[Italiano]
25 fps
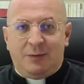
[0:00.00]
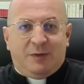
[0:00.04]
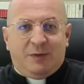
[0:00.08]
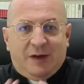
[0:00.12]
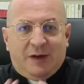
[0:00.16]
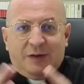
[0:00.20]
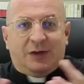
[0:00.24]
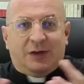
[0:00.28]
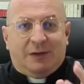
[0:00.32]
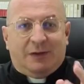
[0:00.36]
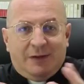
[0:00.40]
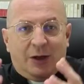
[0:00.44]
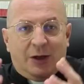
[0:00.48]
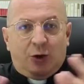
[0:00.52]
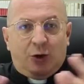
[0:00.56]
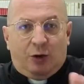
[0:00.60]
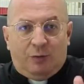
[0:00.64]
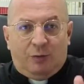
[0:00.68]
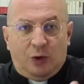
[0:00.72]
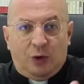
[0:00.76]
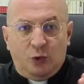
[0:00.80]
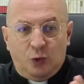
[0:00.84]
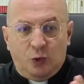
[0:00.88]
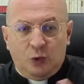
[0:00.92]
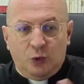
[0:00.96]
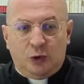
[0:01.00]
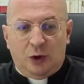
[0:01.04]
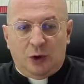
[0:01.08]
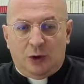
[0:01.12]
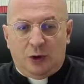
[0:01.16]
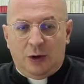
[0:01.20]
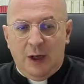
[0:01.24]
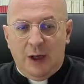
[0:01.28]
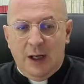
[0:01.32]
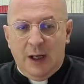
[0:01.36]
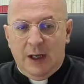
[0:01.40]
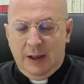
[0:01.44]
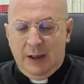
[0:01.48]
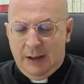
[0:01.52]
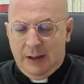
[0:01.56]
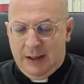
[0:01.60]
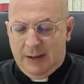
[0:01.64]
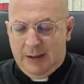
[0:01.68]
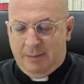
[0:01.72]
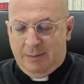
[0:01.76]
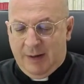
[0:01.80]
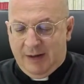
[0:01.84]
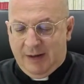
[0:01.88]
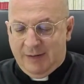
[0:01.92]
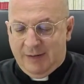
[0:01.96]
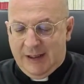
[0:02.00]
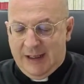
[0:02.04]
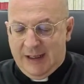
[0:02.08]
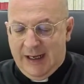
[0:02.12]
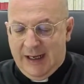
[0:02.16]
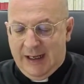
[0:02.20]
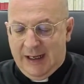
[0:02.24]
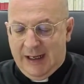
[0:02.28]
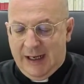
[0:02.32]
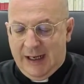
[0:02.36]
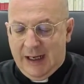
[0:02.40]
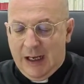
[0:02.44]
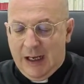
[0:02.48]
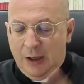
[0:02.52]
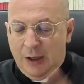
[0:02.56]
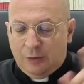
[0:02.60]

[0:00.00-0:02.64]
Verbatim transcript: senza averlo voluto eh, prevedere,